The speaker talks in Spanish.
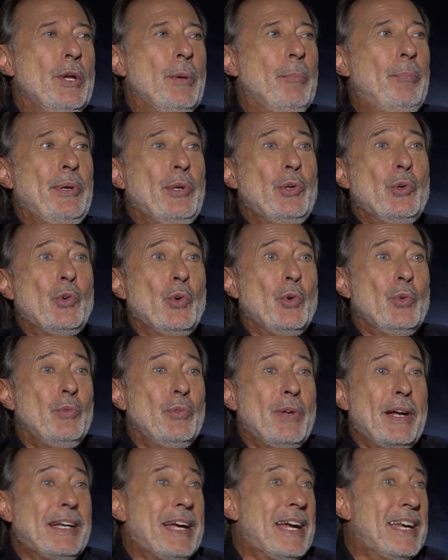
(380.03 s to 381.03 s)
pero con
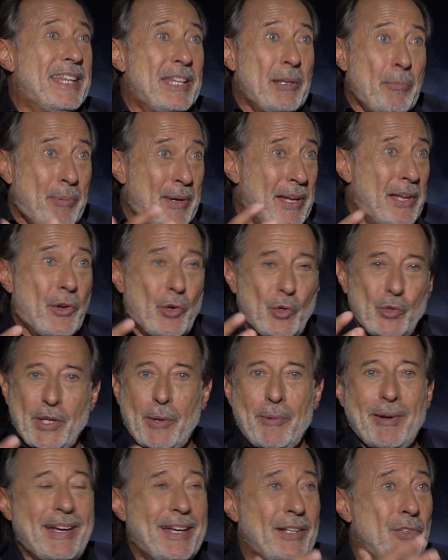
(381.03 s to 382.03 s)
una cara de perro,
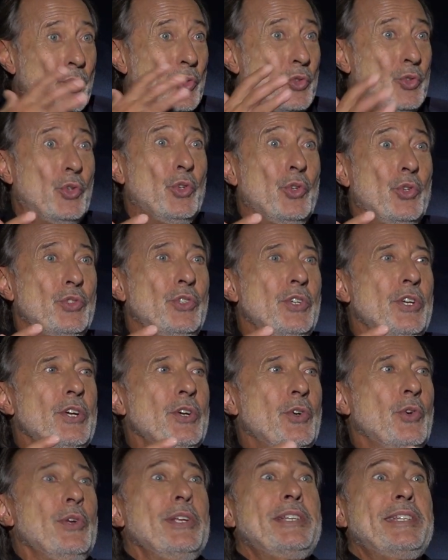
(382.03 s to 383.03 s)
trabajando todo
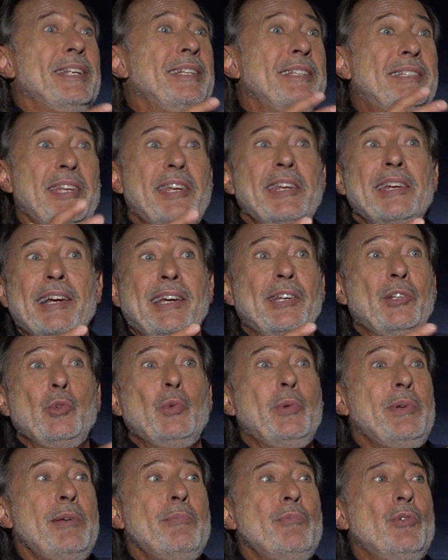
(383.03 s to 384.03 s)
con esa entrega que
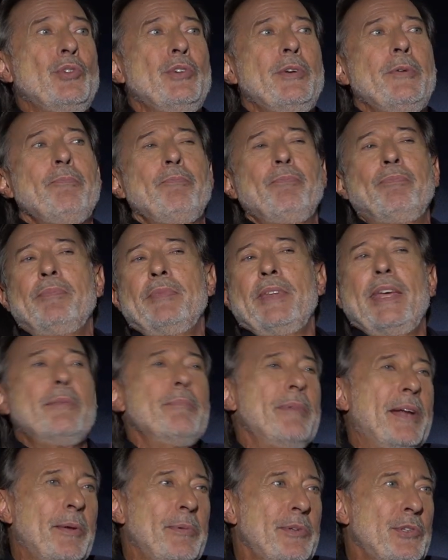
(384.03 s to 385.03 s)
tuvimos, es
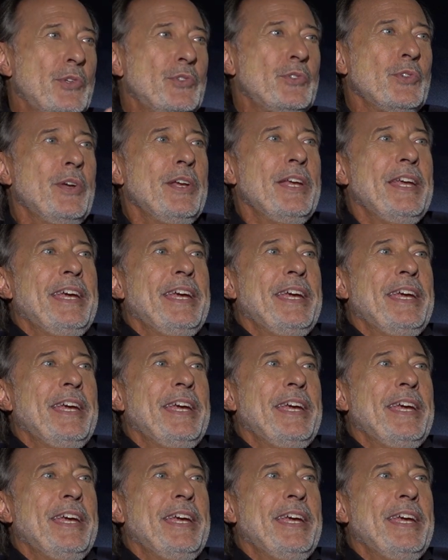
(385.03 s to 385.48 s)
maravilloso.